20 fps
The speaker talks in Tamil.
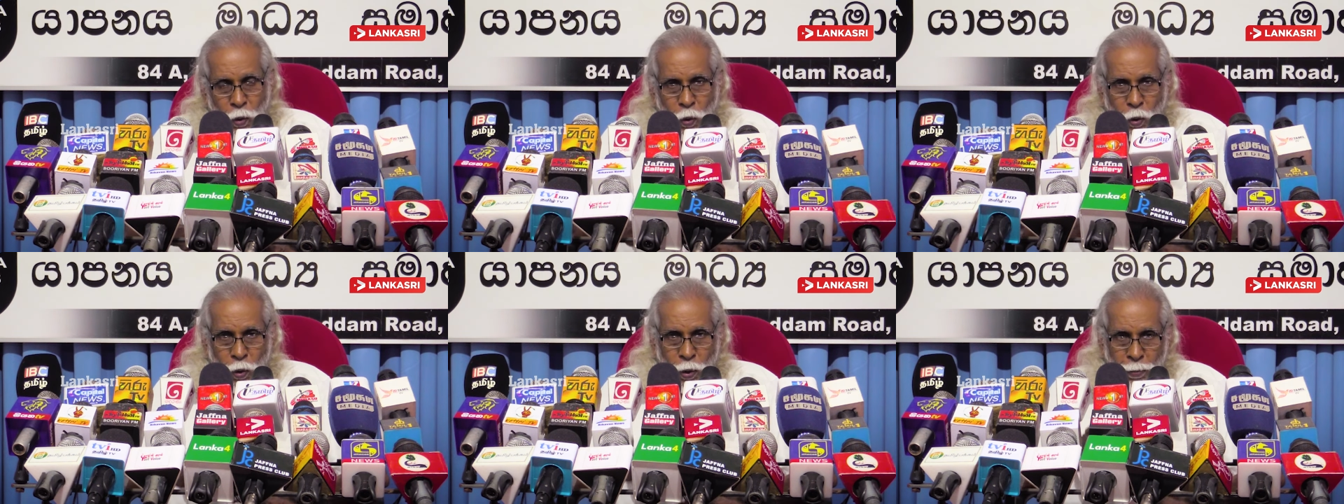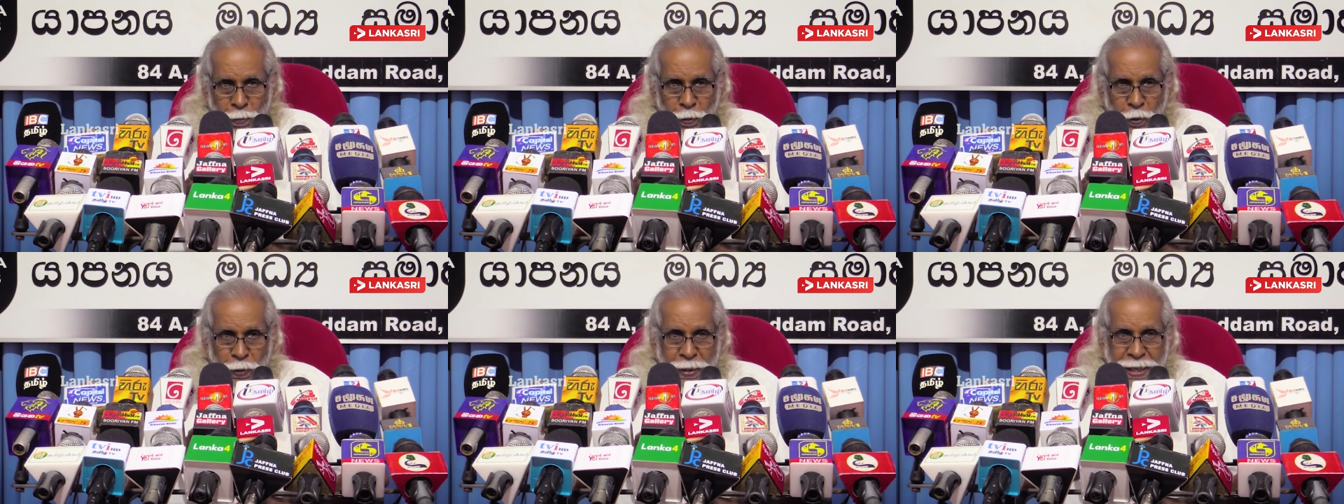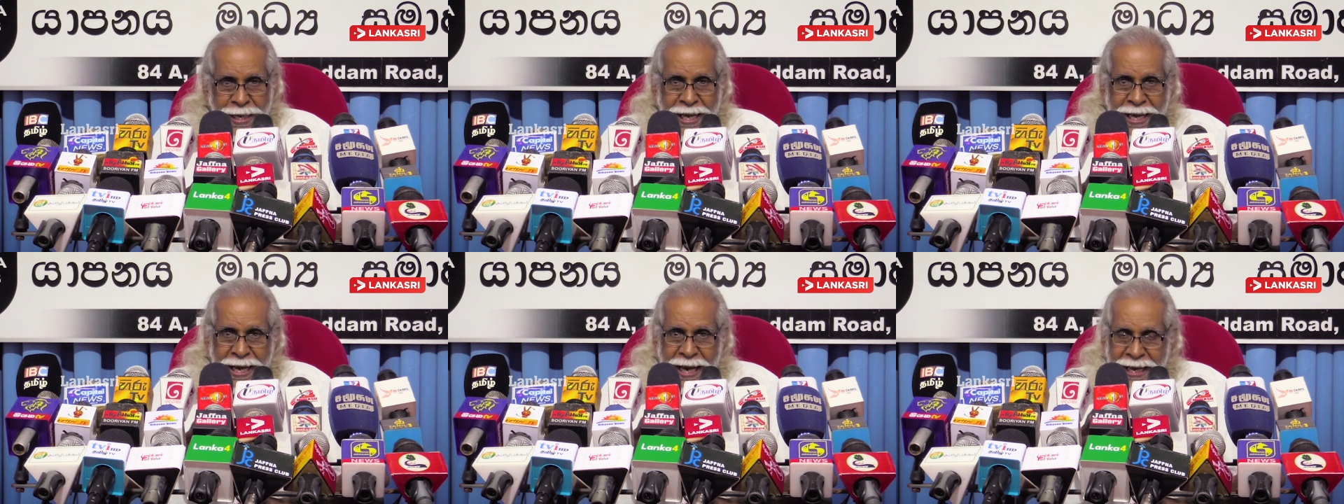ஒரு
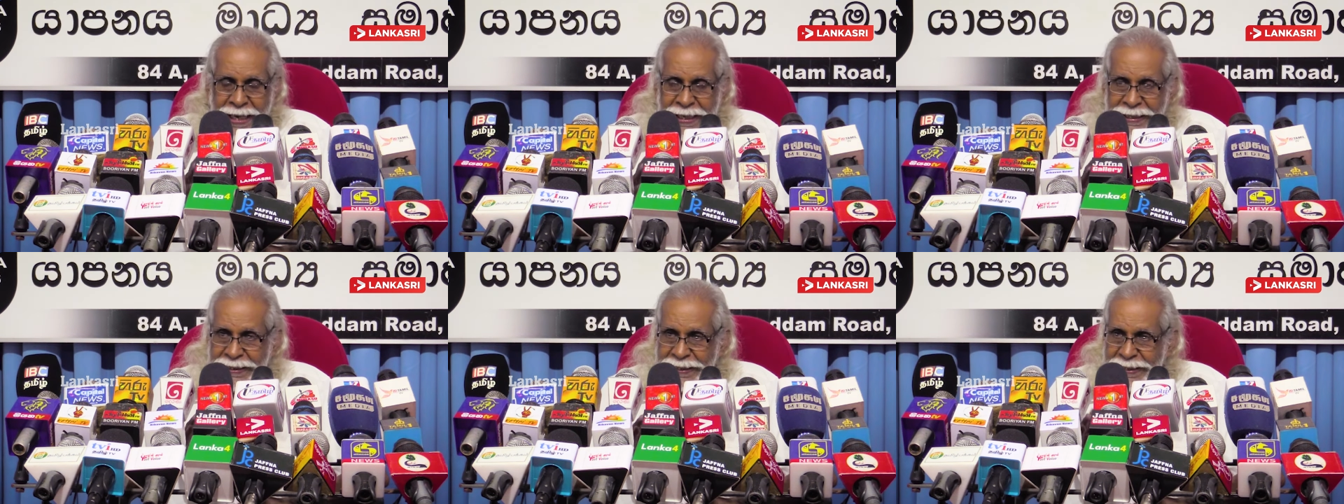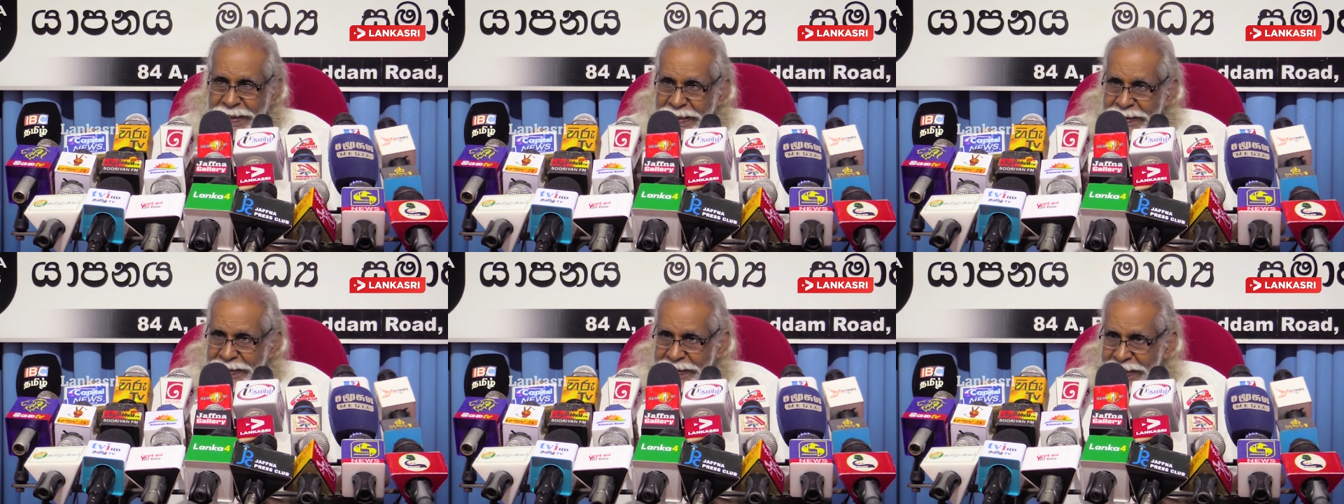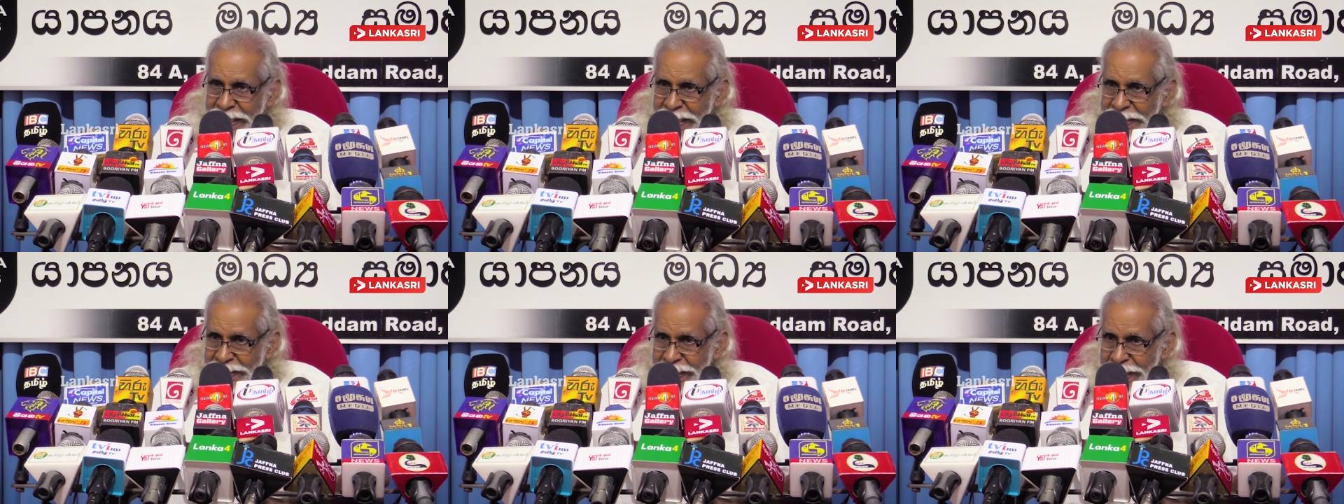புதிய அரசியல்
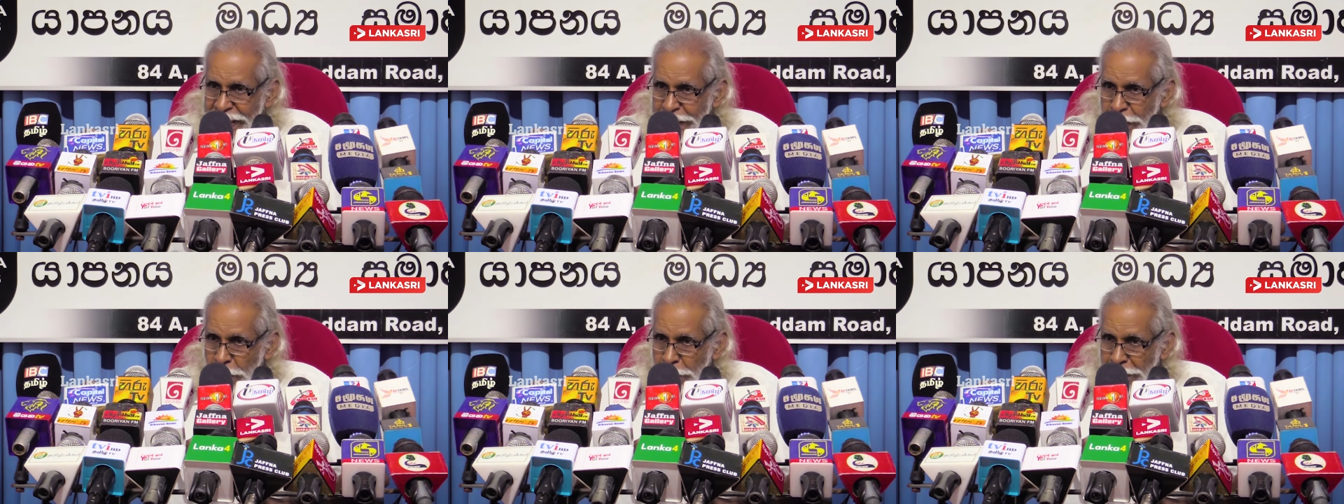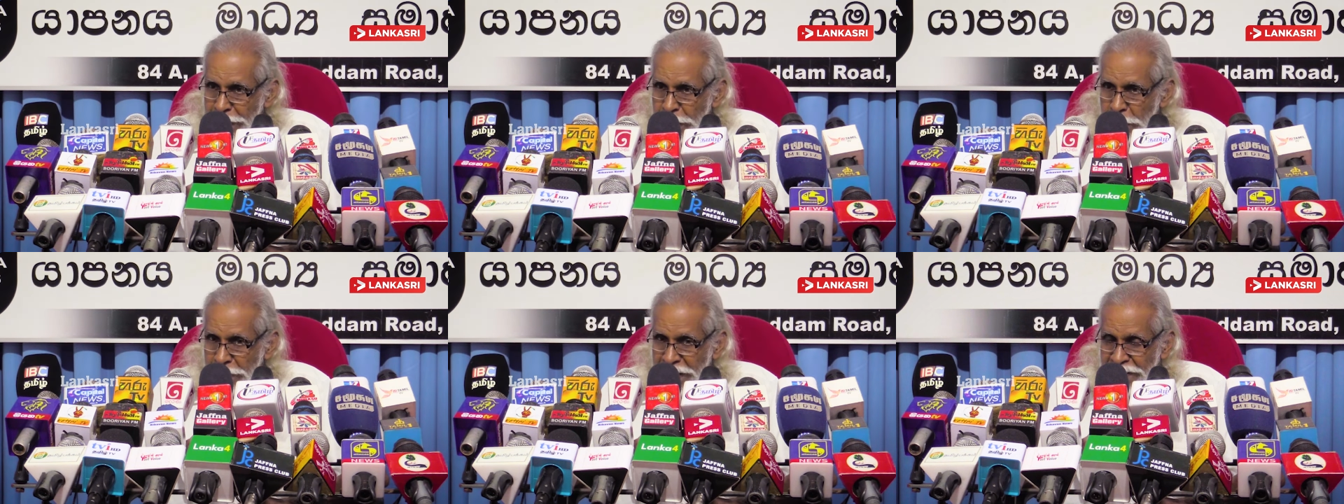சாசனத்தை பற்றி